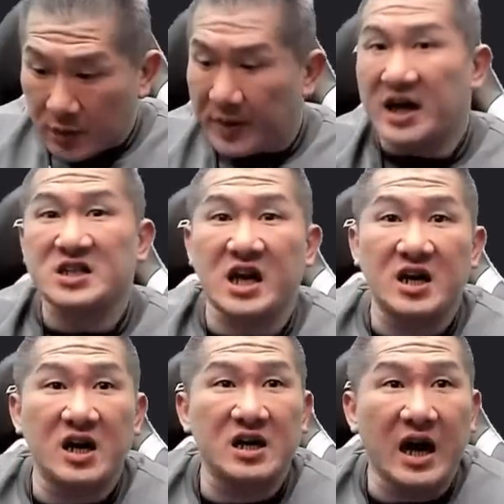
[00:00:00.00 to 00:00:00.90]
就赔个钱
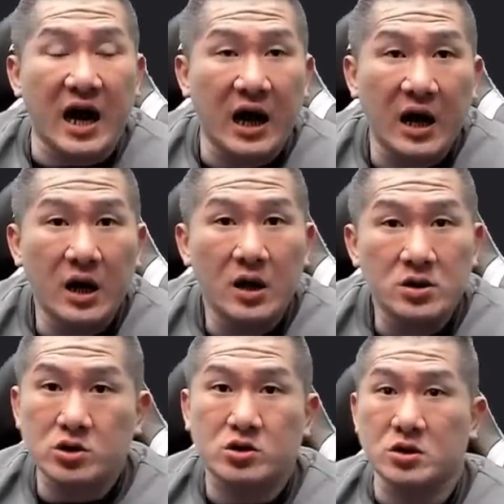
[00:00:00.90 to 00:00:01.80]
而已啊，
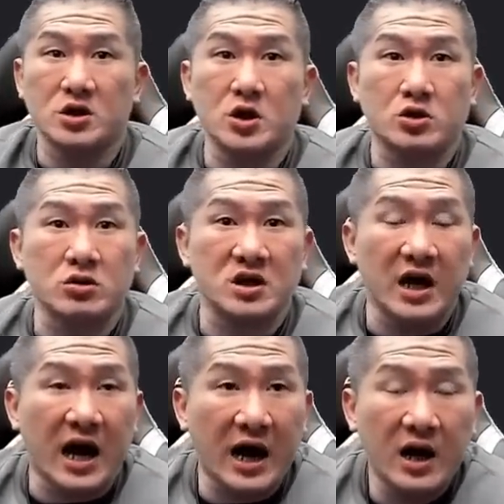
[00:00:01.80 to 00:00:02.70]
就处理就处理
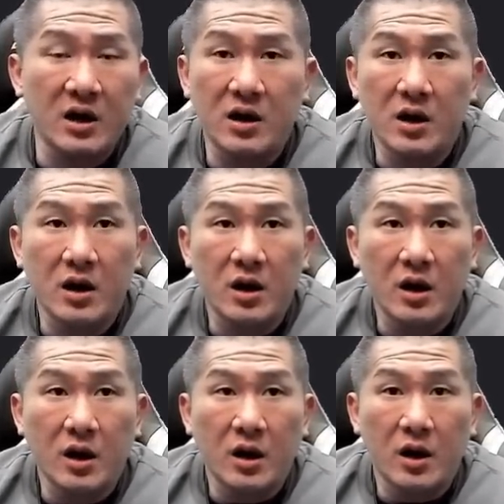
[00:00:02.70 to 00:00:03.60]
啦，
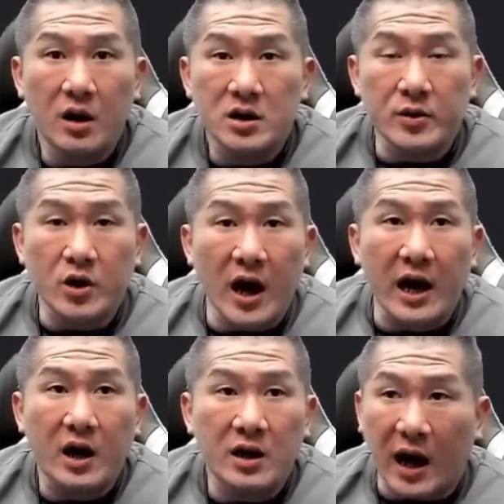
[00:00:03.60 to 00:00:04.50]
对不对？
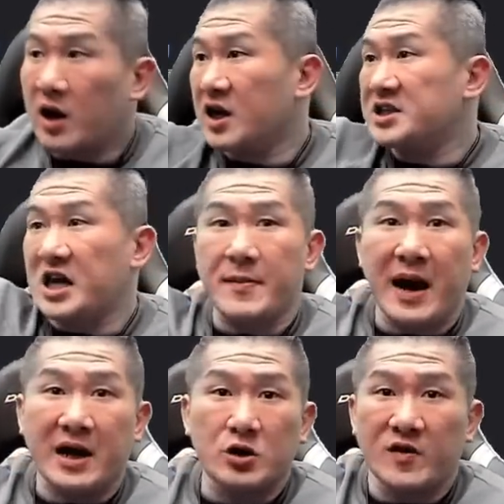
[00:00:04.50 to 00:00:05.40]
然后和解
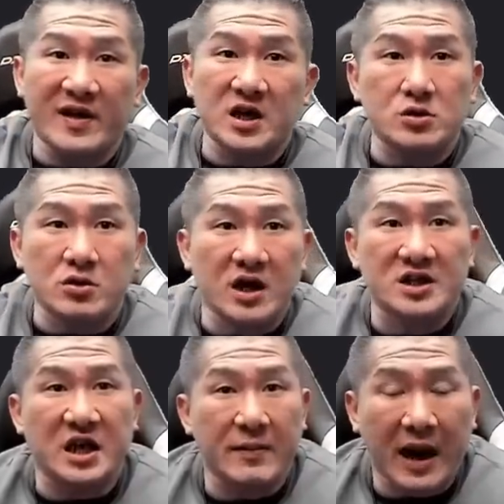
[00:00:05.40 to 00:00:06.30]
嘛，跟对方车主和
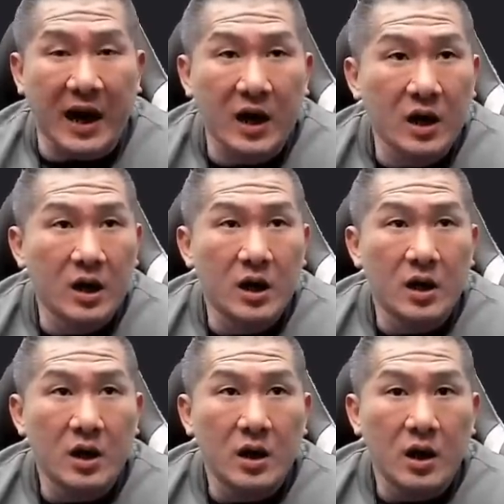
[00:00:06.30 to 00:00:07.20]
解嘛，
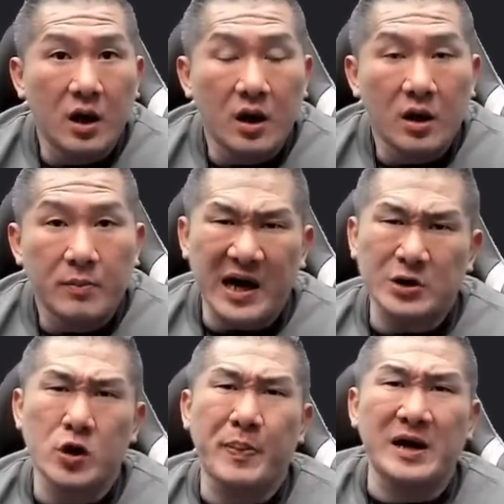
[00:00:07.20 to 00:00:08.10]
不要
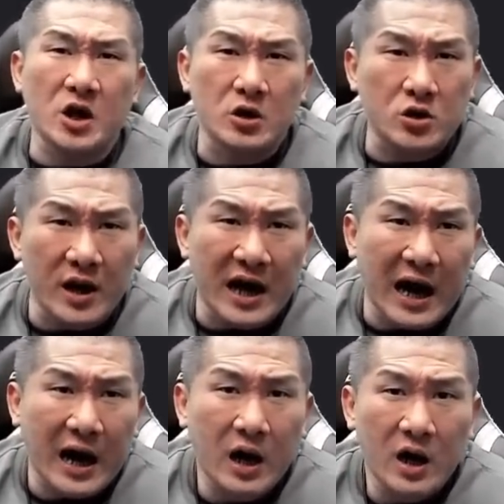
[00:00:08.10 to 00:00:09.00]
说棒球队
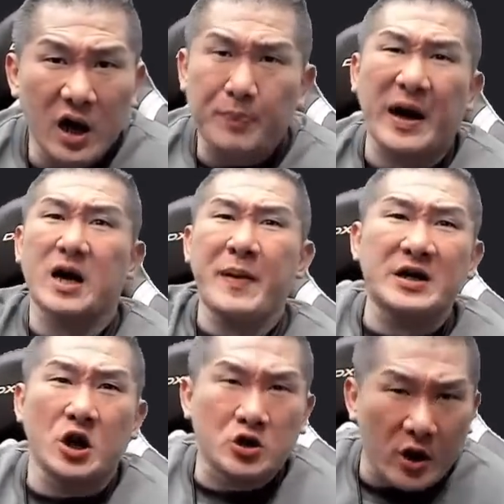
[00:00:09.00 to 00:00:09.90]
啦，一百个棒
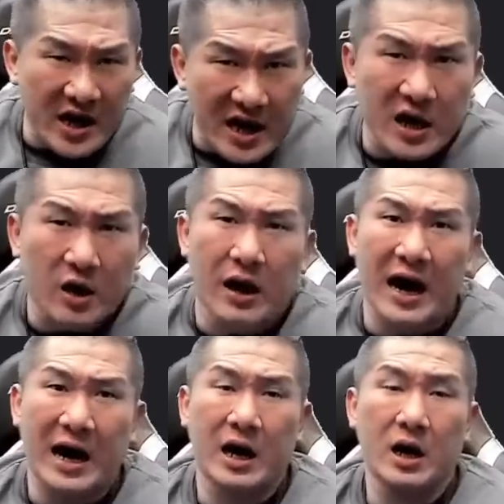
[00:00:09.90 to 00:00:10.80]
球队也有
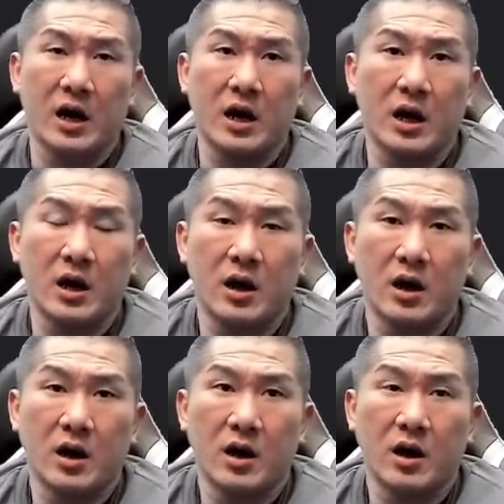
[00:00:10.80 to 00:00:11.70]
啦。
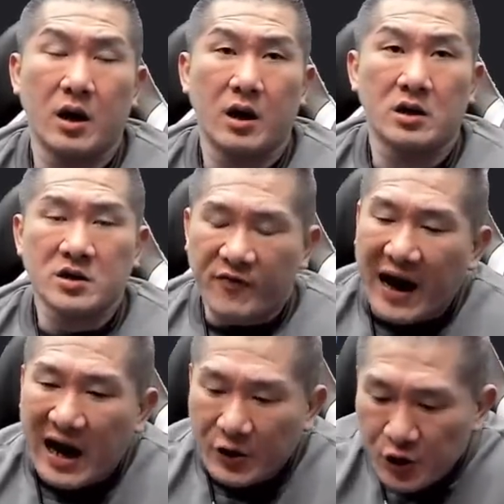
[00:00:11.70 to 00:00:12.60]

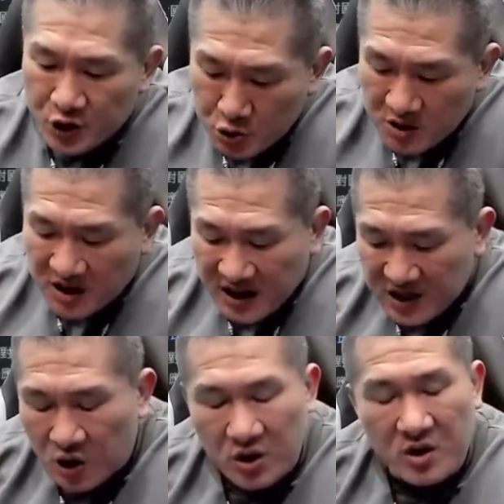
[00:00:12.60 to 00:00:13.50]
法律出了
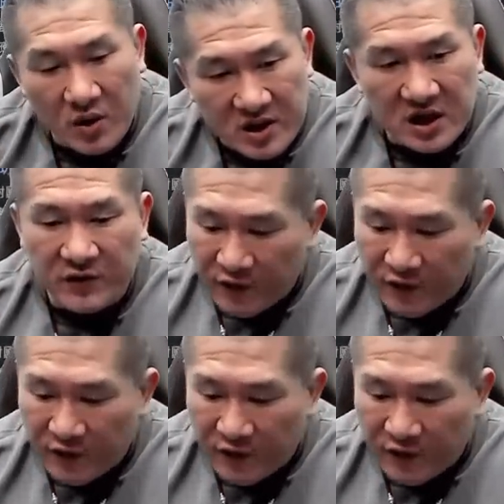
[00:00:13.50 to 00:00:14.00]
严重的问题，